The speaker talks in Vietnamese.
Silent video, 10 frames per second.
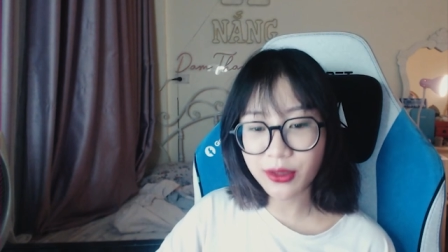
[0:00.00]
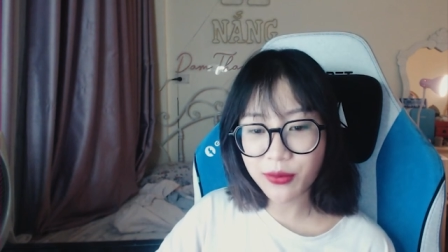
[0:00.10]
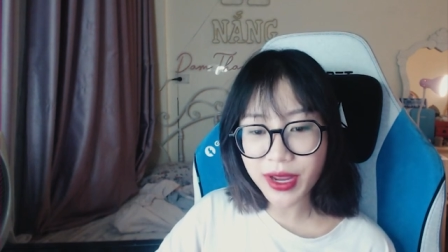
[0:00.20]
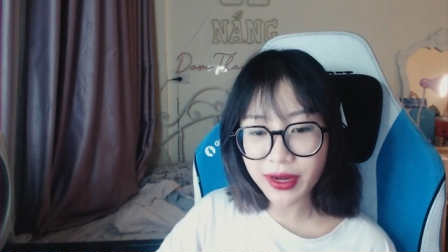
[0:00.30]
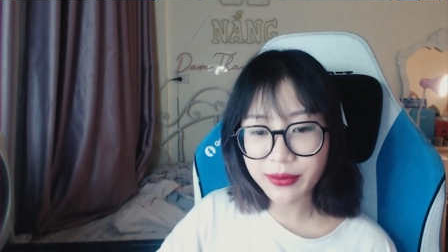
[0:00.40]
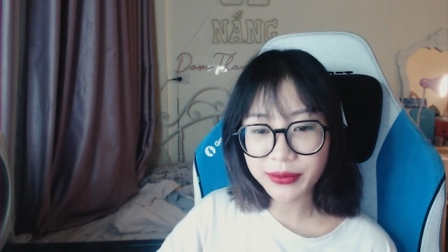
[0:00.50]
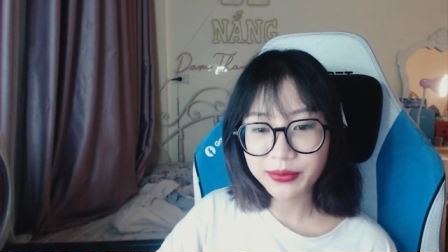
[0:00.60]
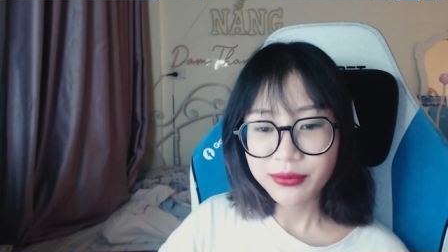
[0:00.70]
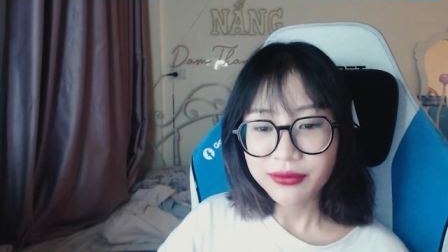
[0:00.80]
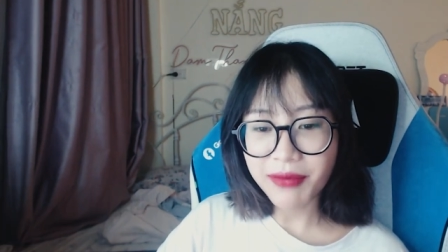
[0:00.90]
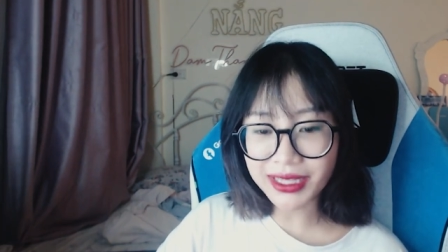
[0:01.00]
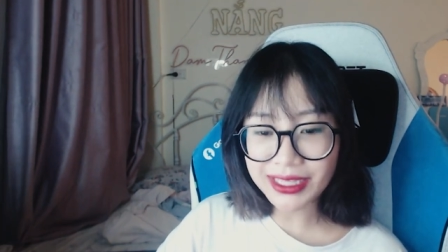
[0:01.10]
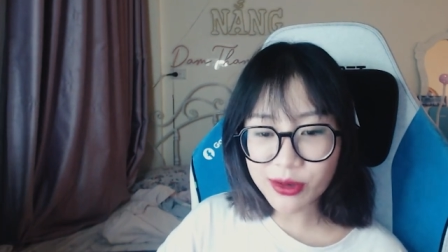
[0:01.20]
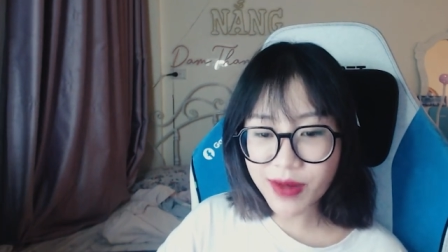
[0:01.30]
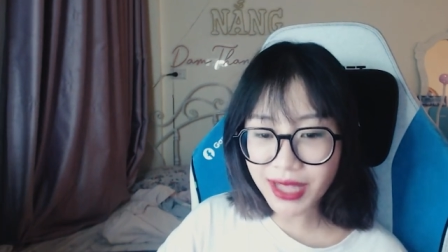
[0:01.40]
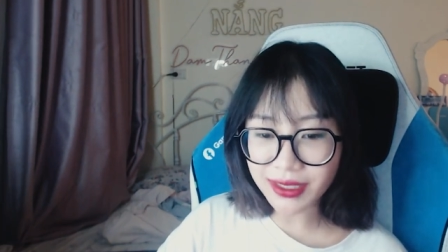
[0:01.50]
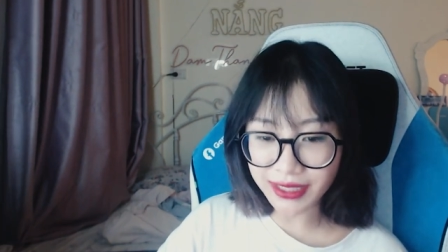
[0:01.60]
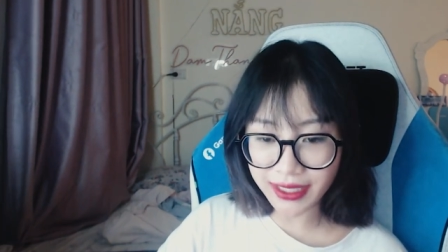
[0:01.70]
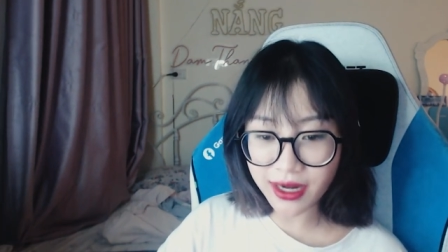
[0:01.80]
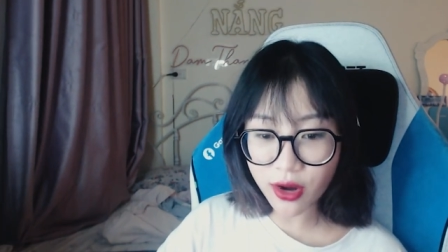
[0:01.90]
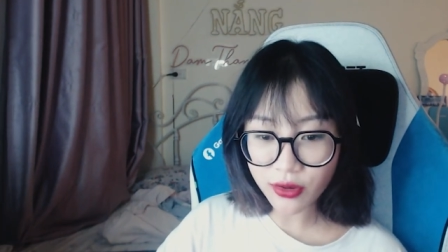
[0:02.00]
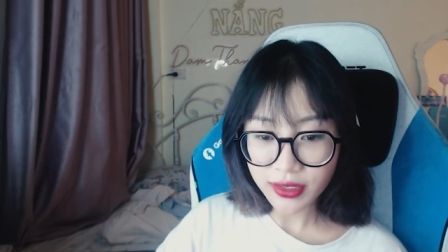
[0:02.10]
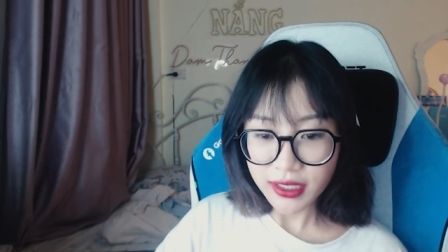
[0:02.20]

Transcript: không biết em mà chị cũng đã trưởng thành đâu